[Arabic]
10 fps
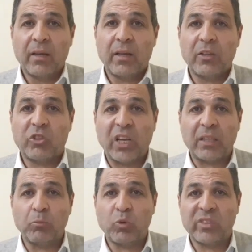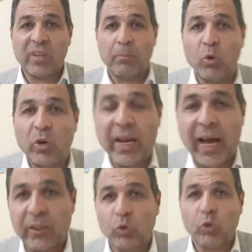الشتم والسب
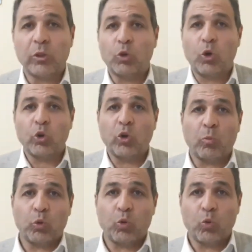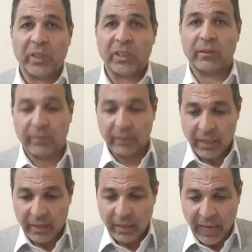واللعن دول يروحوا يعبدوه بعيد
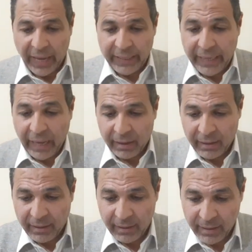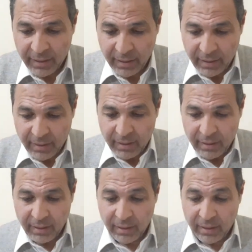عننا
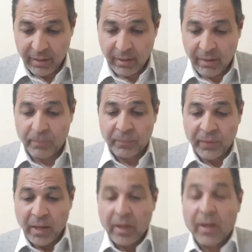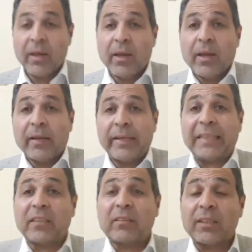آه،
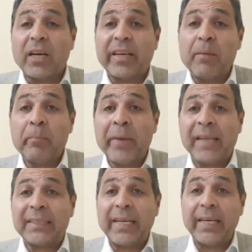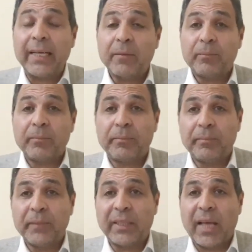نادي الترجي امبارح
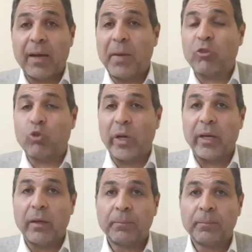نضحك بقى شويه